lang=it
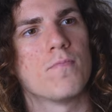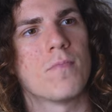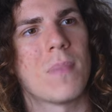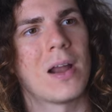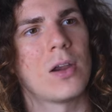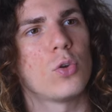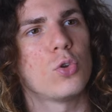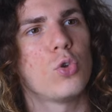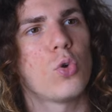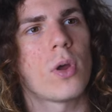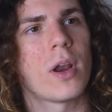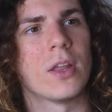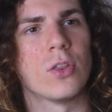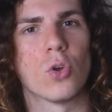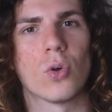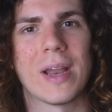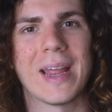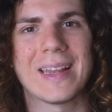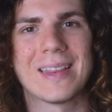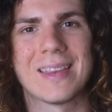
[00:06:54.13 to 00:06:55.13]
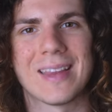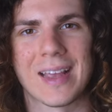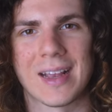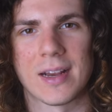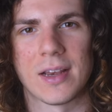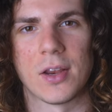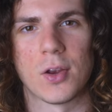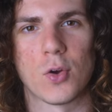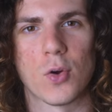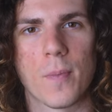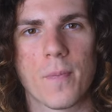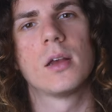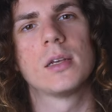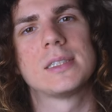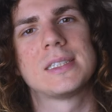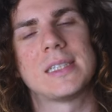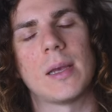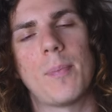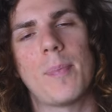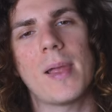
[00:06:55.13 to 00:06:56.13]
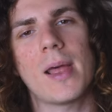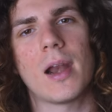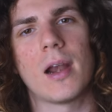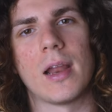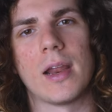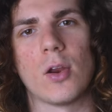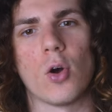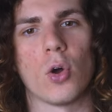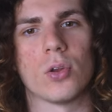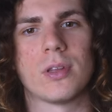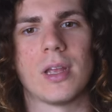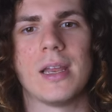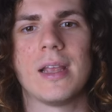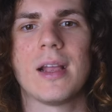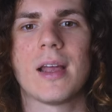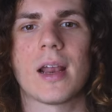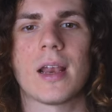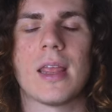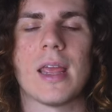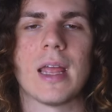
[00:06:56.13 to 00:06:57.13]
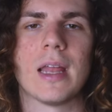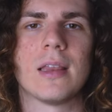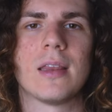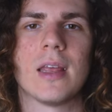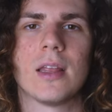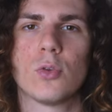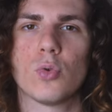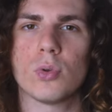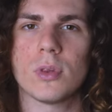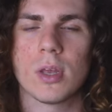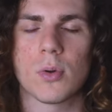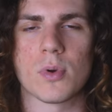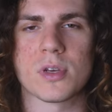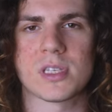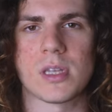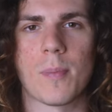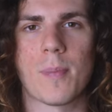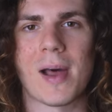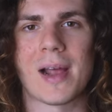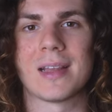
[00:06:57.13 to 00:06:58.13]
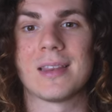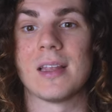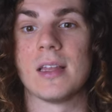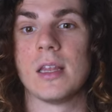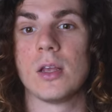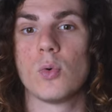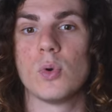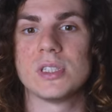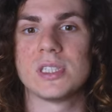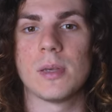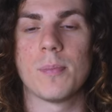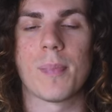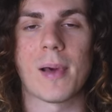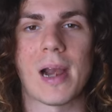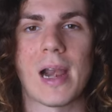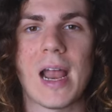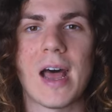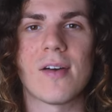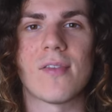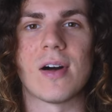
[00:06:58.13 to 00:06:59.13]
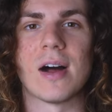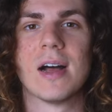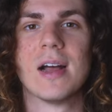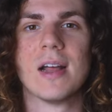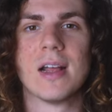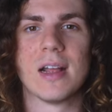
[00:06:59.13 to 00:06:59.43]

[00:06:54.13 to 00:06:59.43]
ma l'odore non è tecnico Sapere le note, gli ingredienti e tutta questa parte di cui si parlava